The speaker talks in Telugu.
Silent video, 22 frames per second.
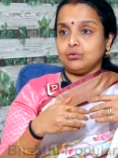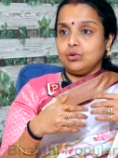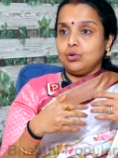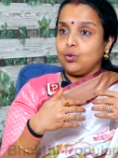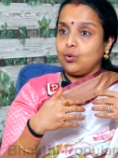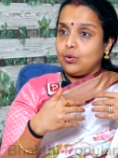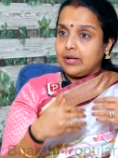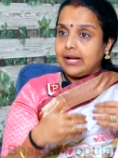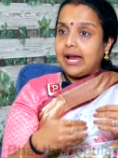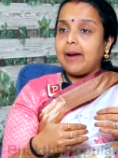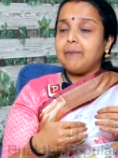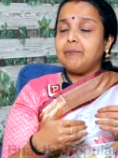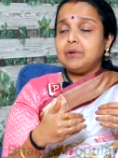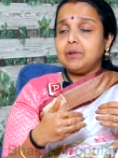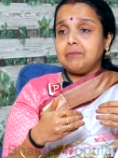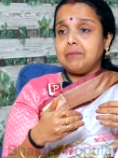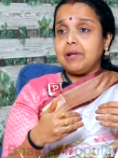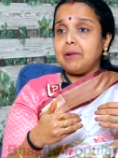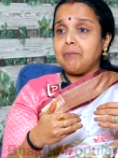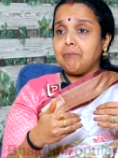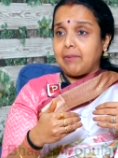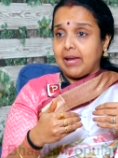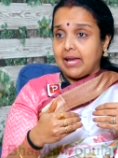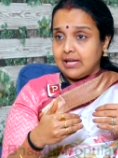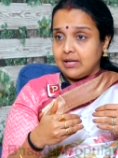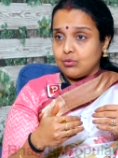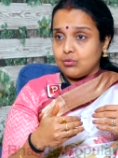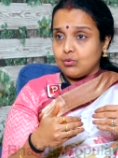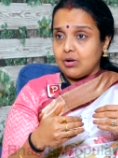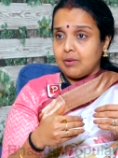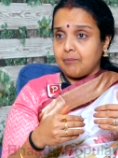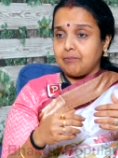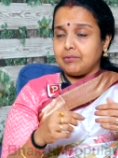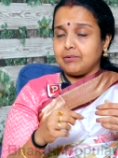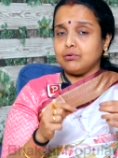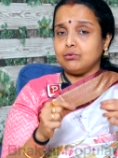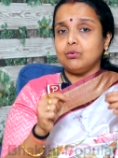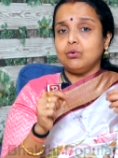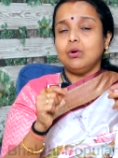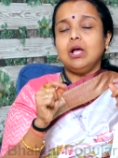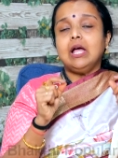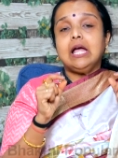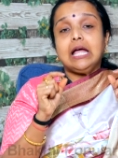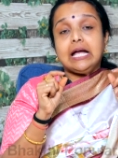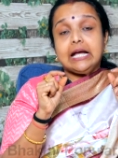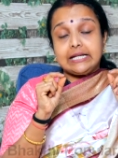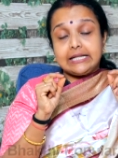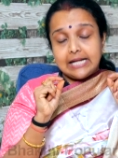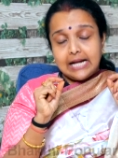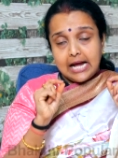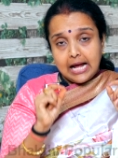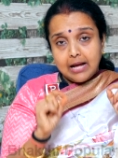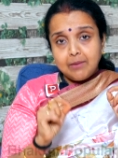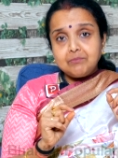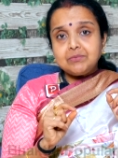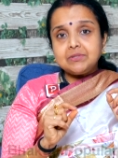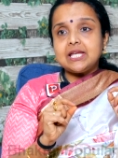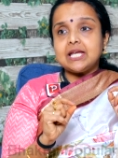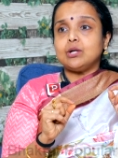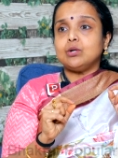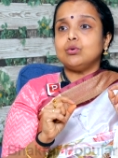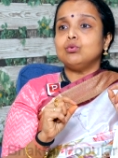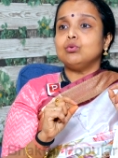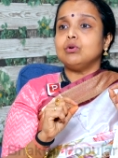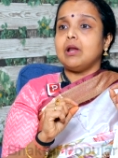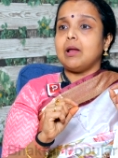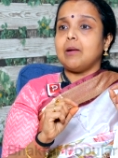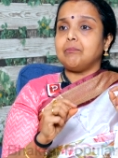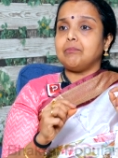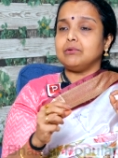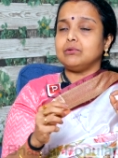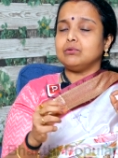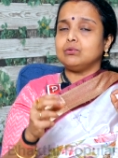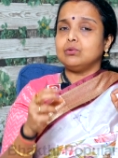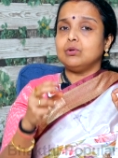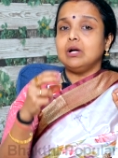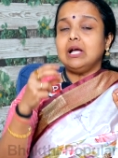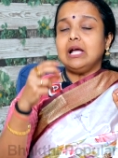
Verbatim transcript: లోవర్ యాబ్డమెన్ పెయిన్ ఉన్నప్పుడు క్రామ్స్ ఎక్కువ ఉన్నప్పుడు